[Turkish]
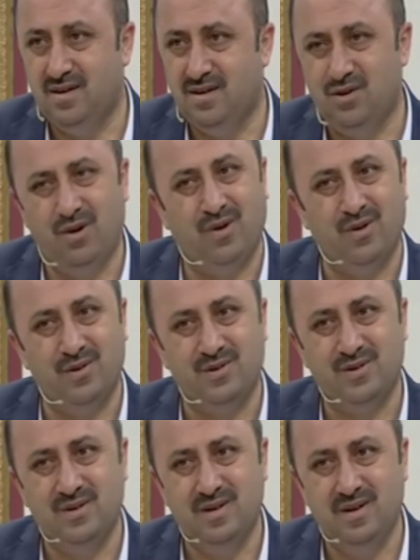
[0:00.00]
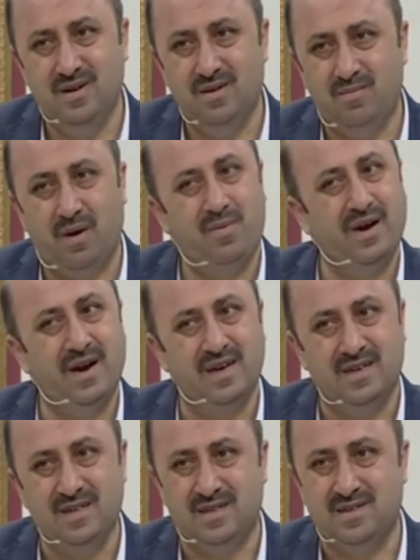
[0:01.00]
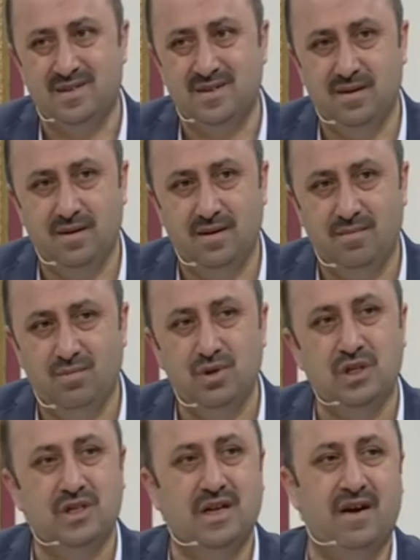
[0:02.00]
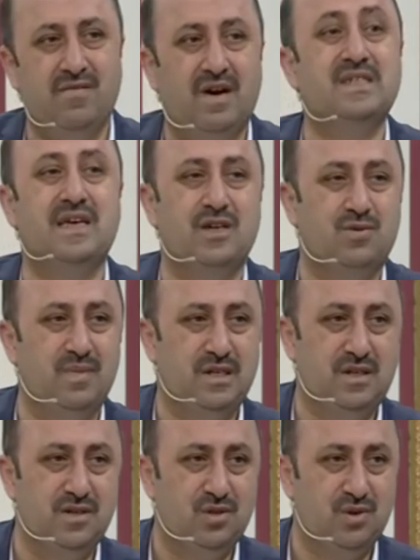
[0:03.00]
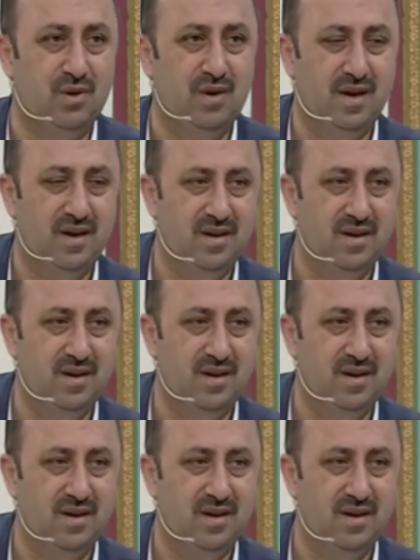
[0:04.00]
Ne olur babana git bu işten vazgeçmesini söyle.